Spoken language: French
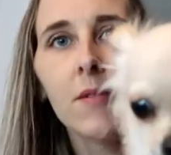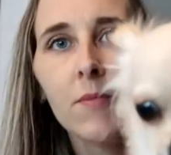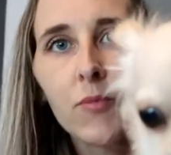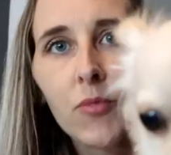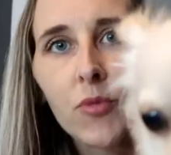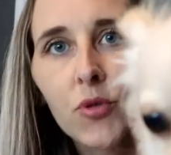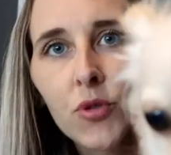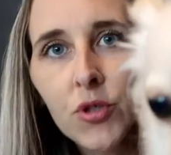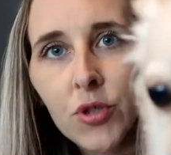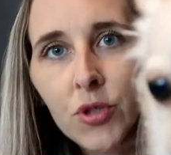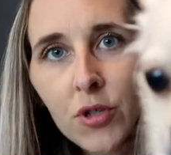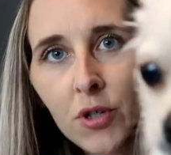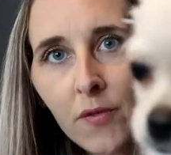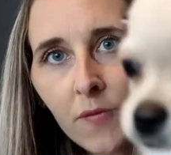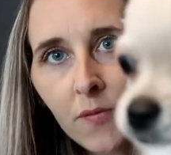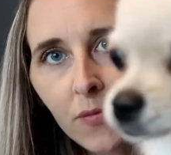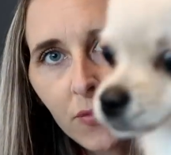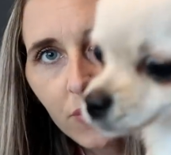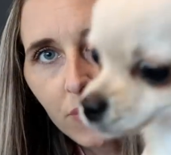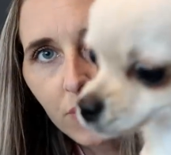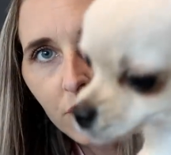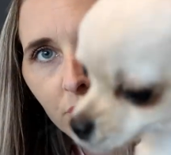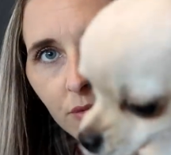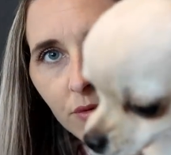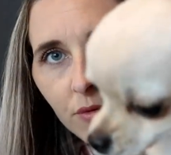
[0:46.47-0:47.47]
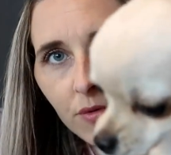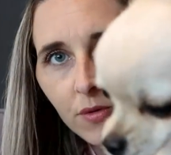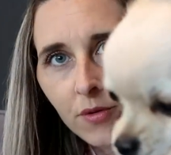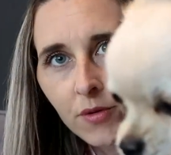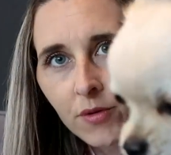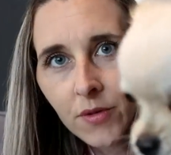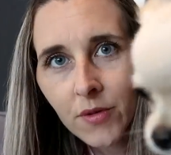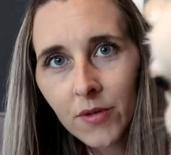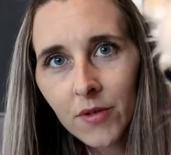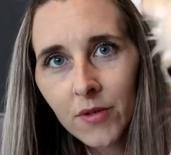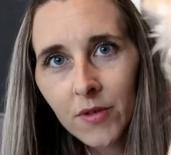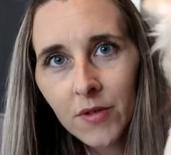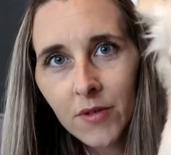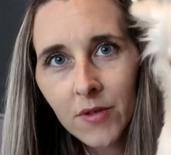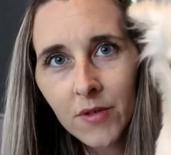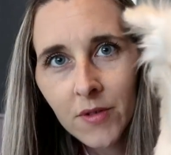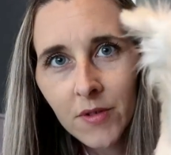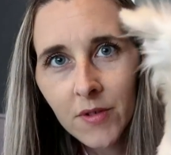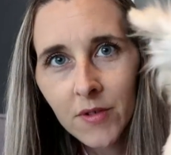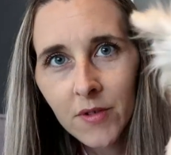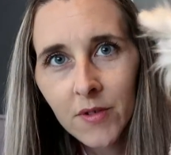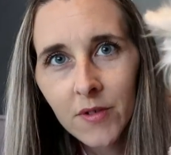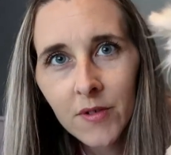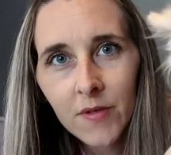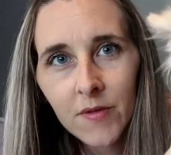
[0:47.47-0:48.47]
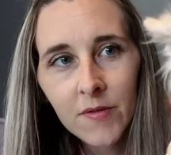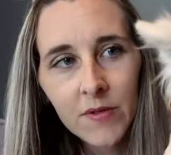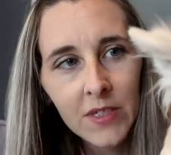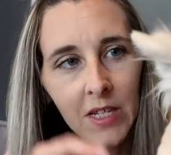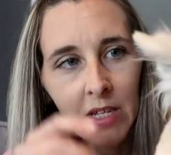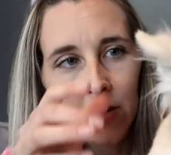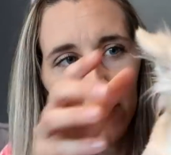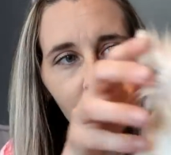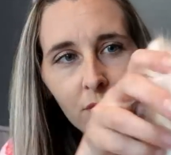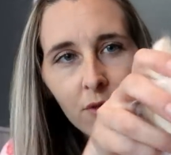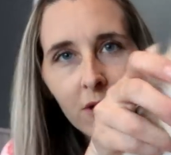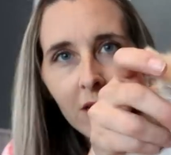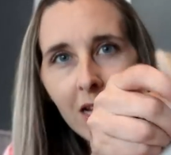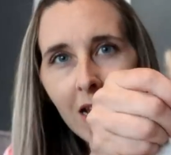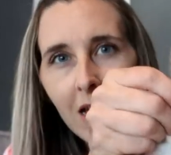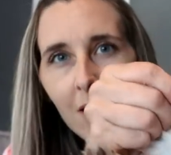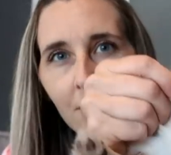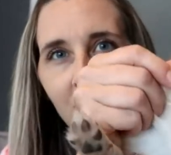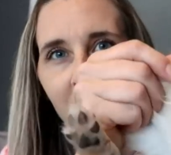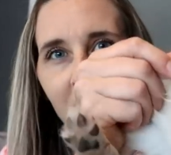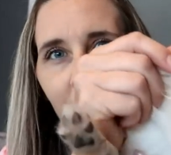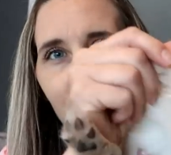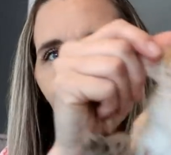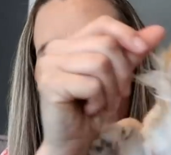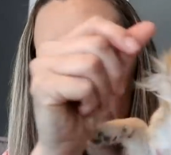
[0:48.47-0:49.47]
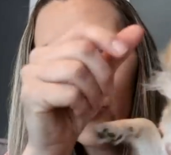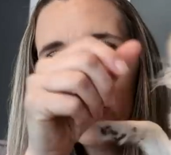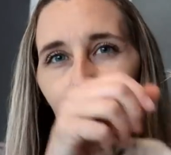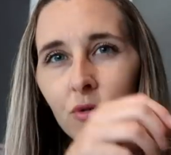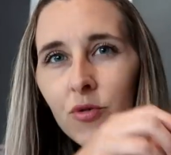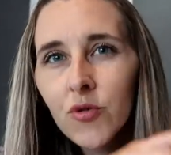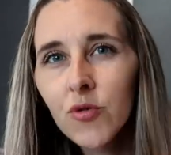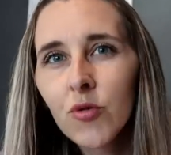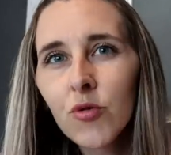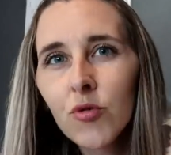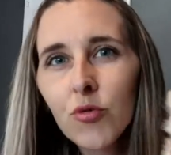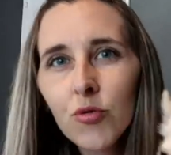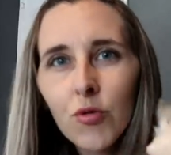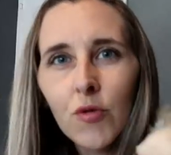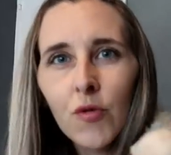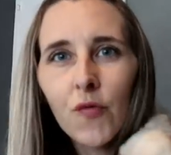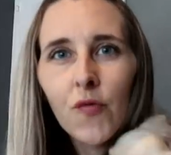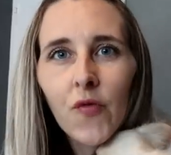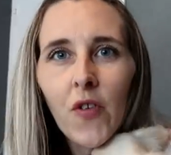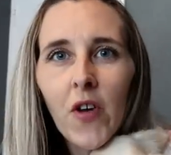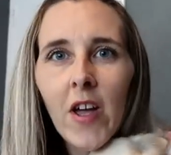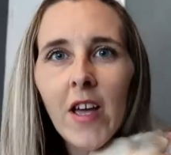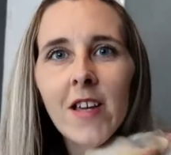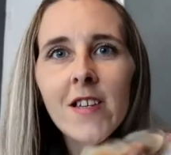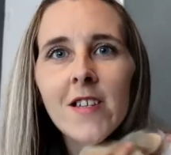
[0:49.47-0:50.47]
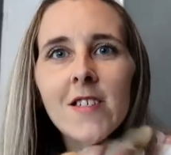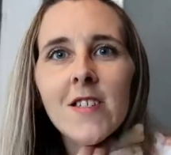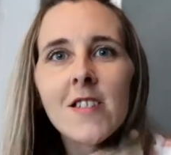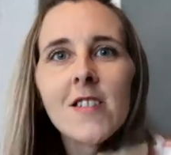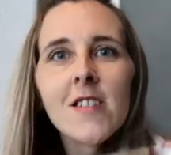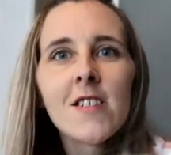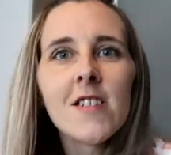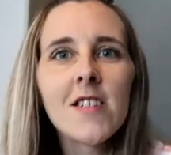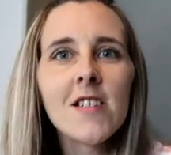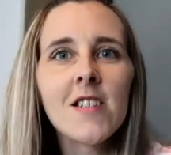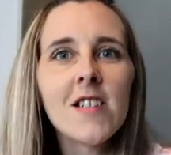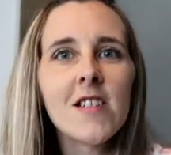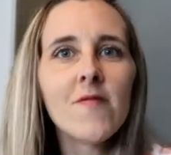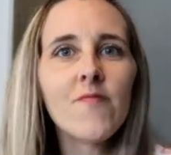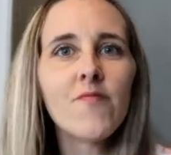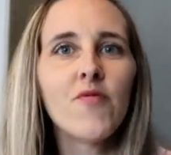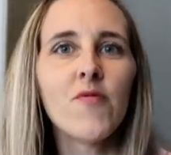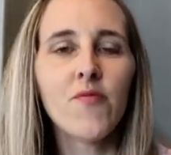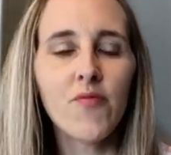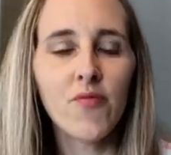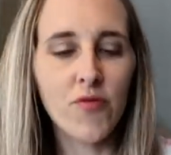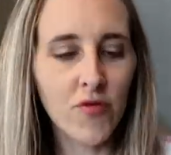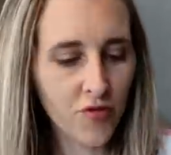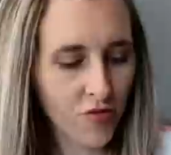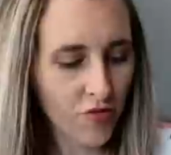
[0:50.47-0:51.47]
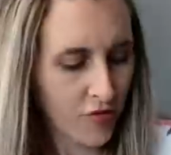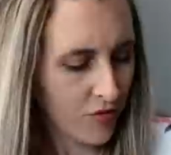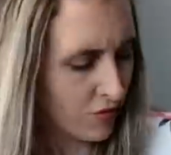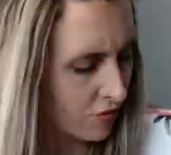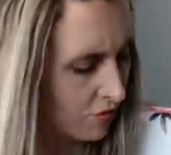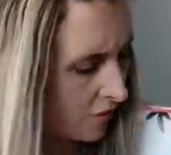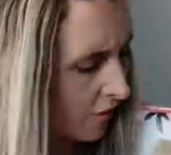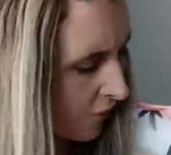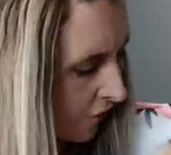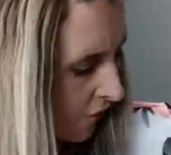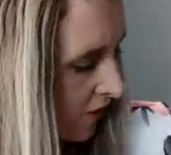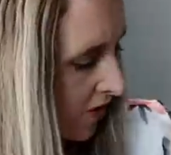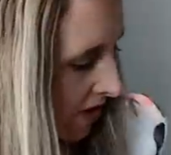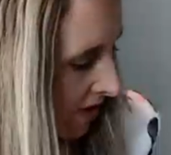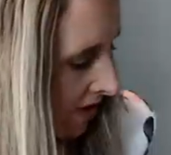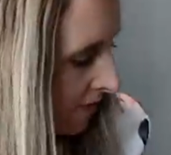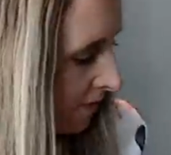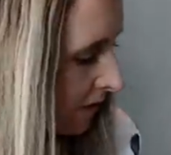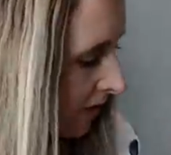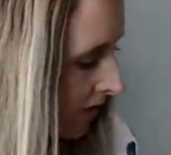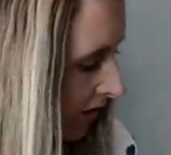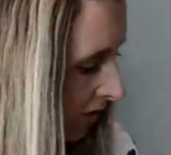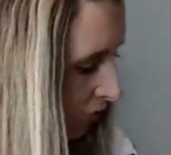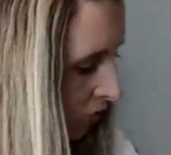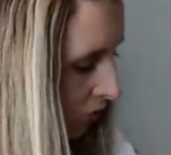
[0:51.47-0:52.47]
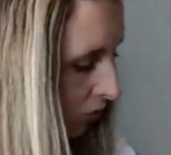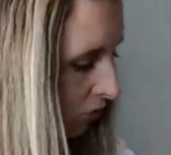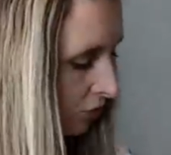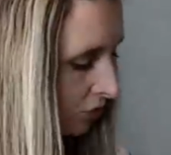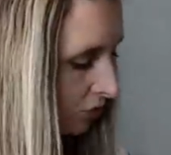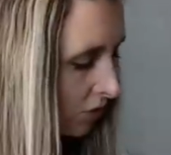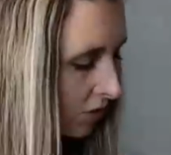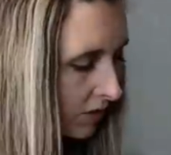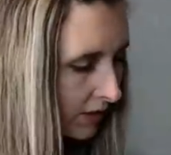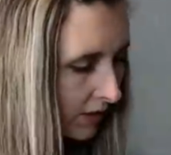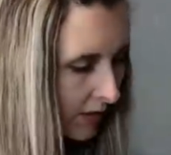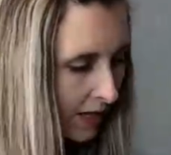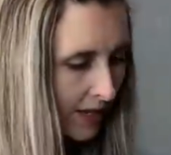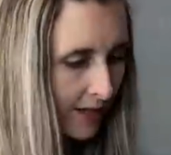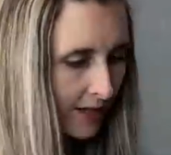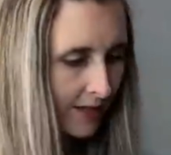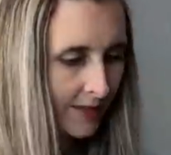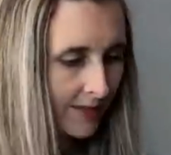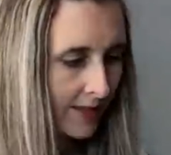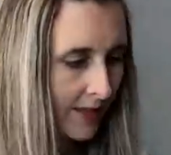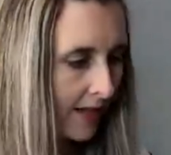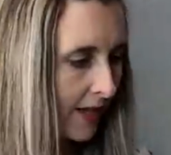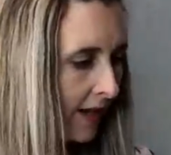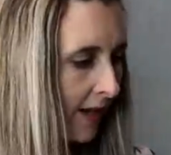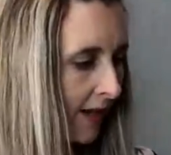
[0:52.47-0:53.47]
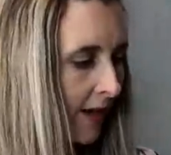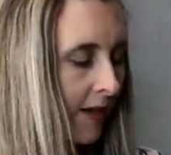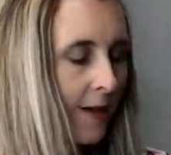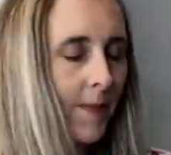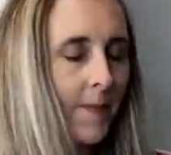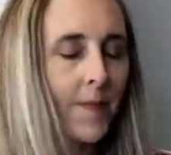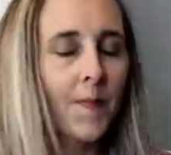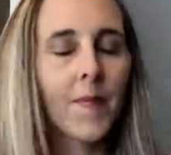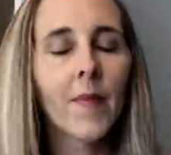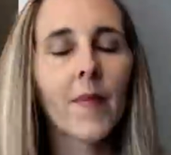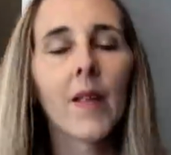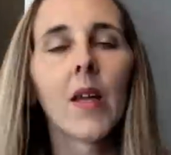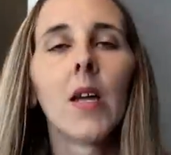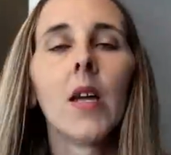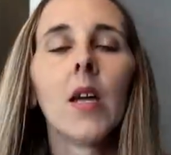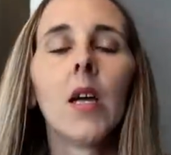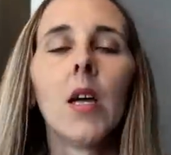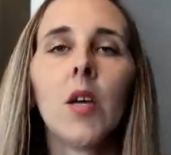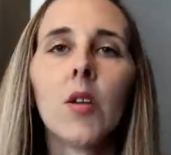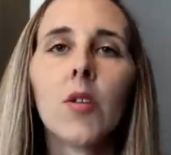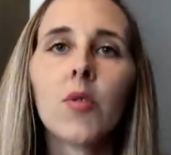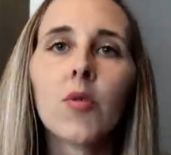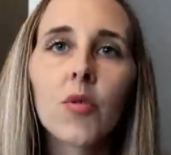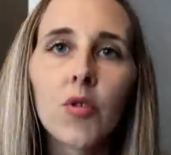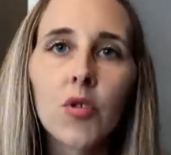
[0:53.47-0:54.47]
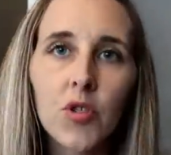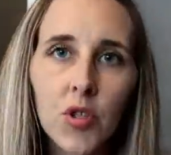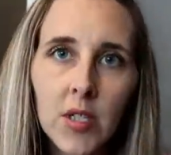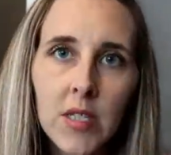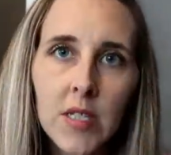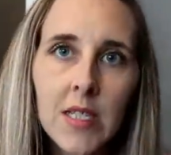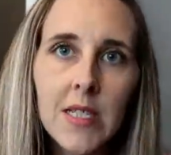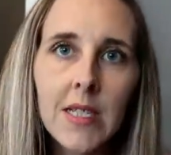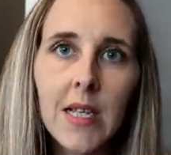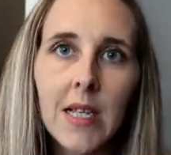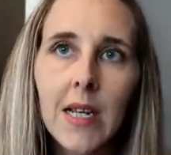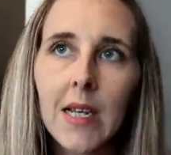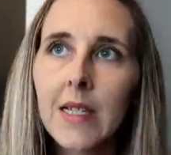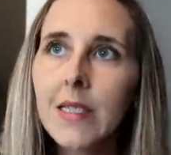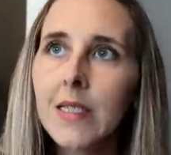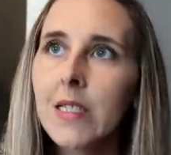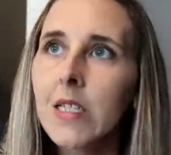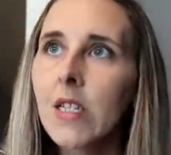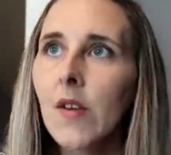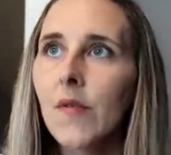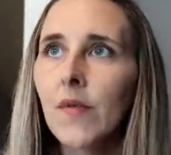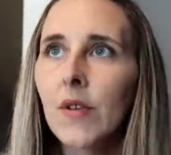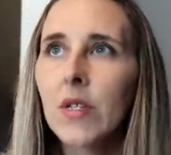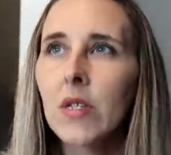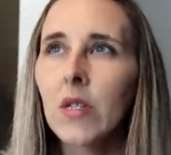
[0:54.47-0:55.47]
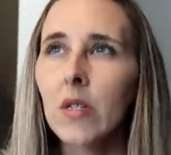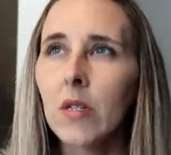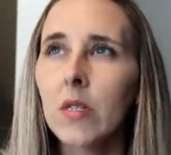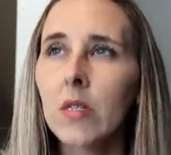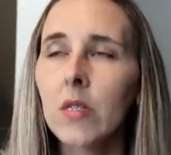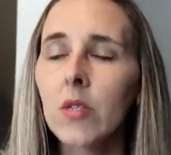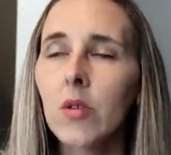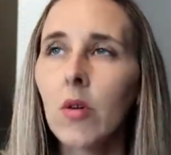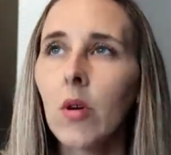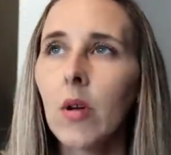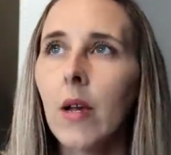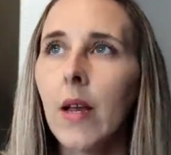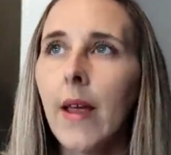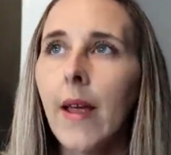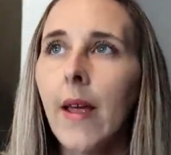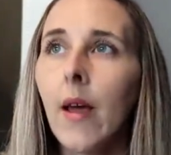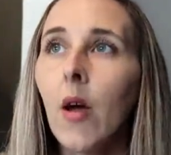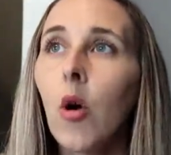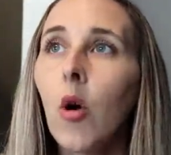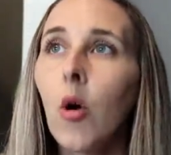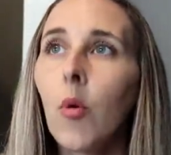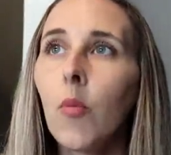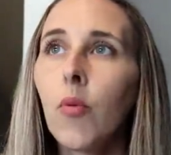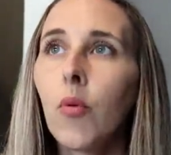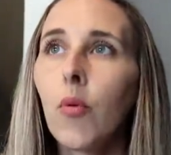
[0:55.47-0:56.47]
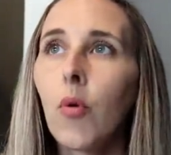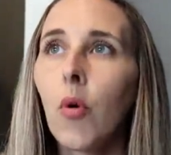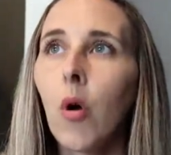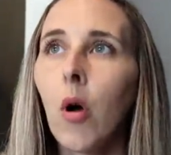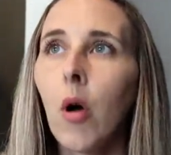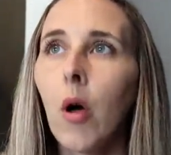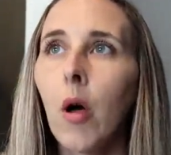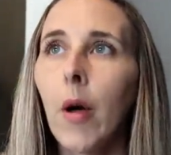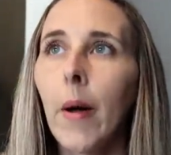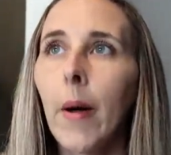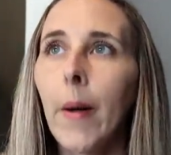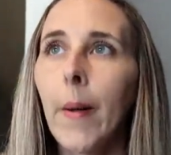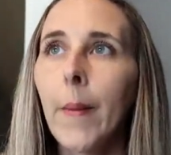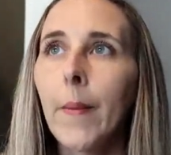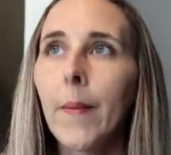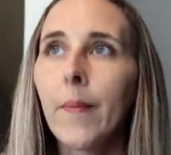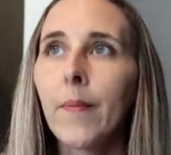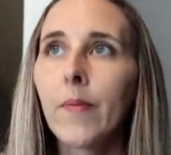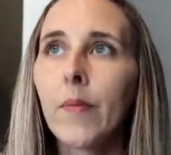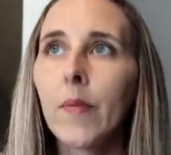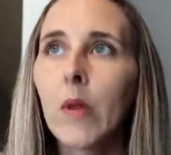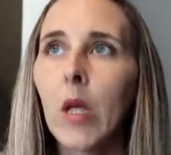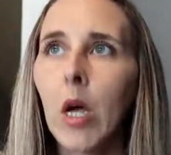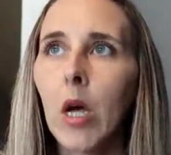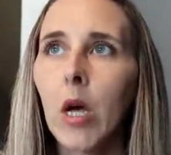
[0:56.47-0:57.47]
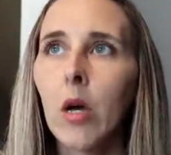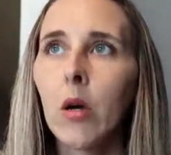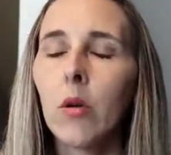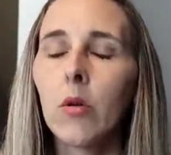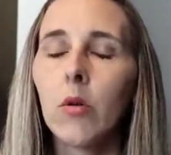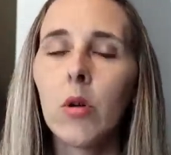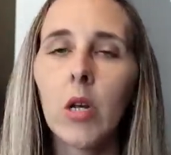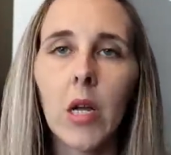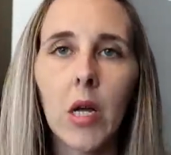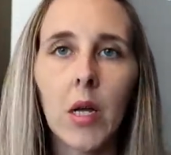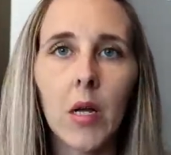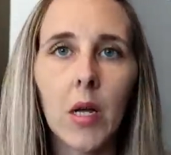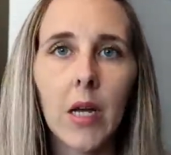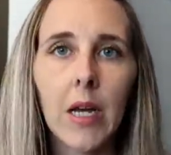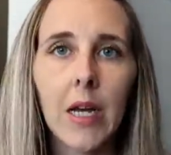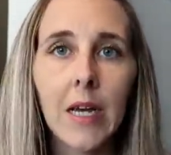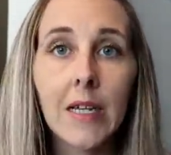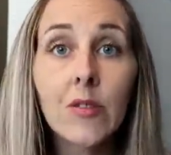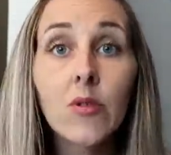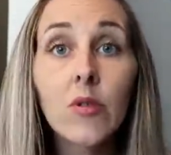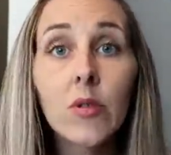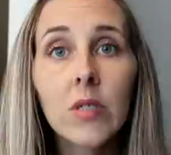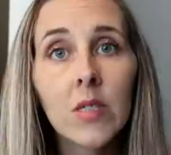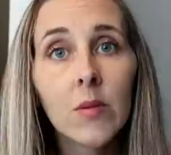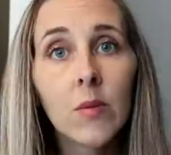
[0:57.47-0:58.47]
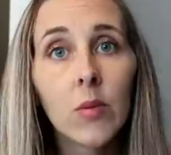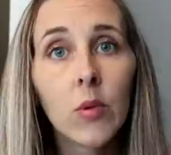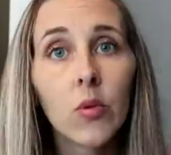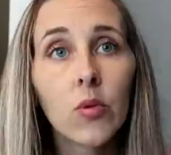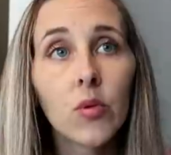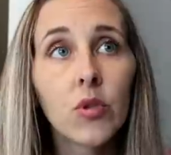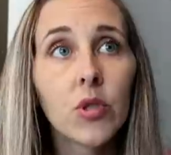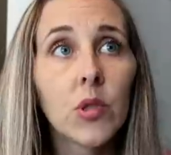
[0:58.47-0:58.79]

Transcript: Bonjour vous. Vous avez vu, il a un petit peu plus de touffe. Hein. Il a un peu plus de touffe, hein, mais il a toujours autant de caractère. Donc je disais, lundi j'ai fait une sortie scolaire euh, pour euh, la classe de Timéo.